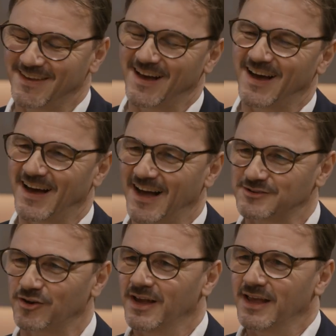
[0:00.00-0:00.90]
Ja,
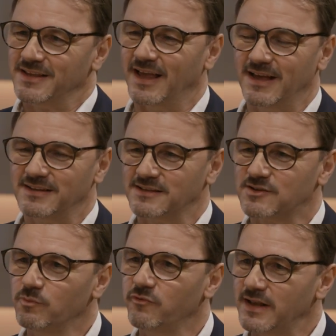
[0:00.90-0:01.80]
also der, das
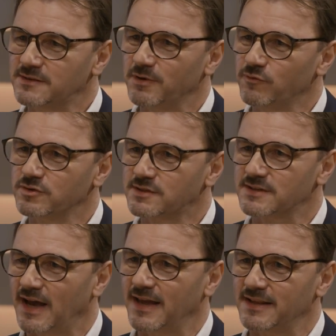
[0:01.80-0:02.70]

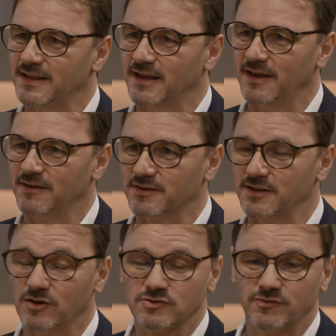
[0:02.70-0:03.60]
Umweltbewusstsein, äh,
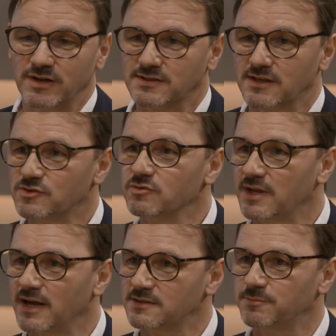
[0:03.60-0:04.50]
genauso wie das
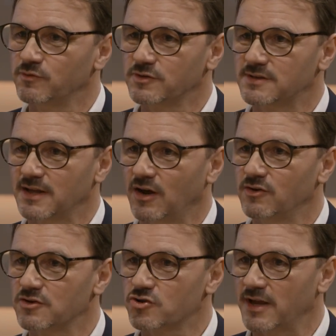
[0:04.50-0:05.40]
Gesundheitsbewusstsein, auch
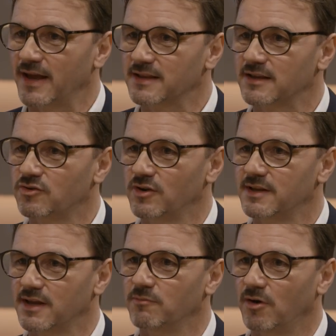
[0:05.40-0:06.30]
das steigt
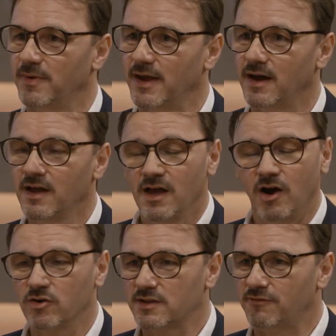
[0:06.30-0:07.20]
natürlich immer mehr.
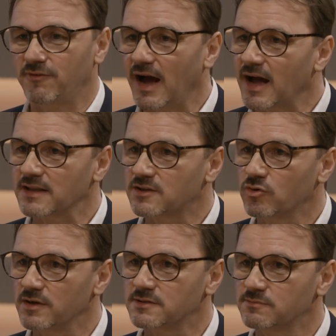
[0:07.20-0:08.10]
Auch der
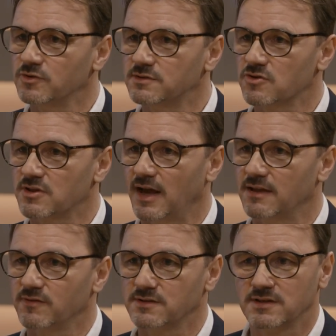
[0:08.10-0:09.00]
Fahrradtourismus
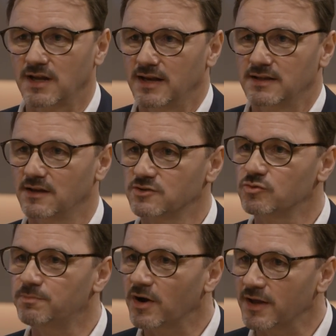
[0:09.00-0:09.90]
steigt. Wir sind ja in einer
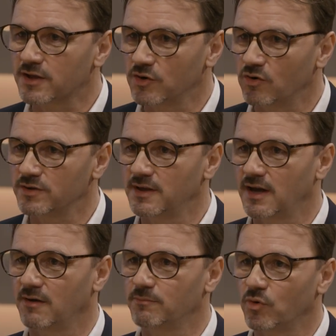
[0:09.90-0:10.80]
super Region
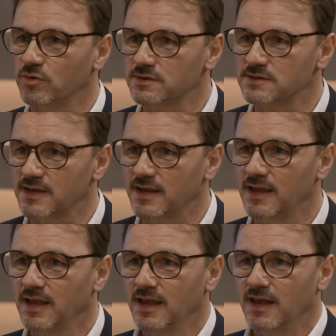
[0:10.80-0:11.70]
hier am Bodensee.
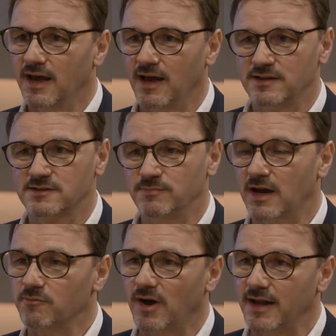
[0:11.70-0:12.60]
Äh, das
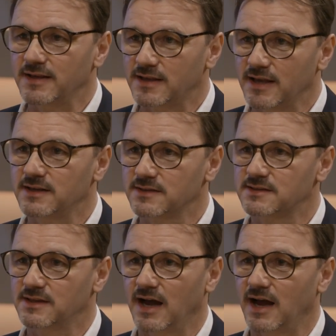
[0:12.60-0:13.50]
merkt man eigentlich
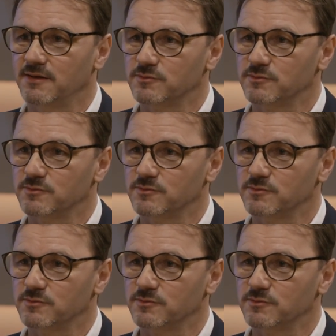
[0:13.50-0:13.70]
jedes Jahr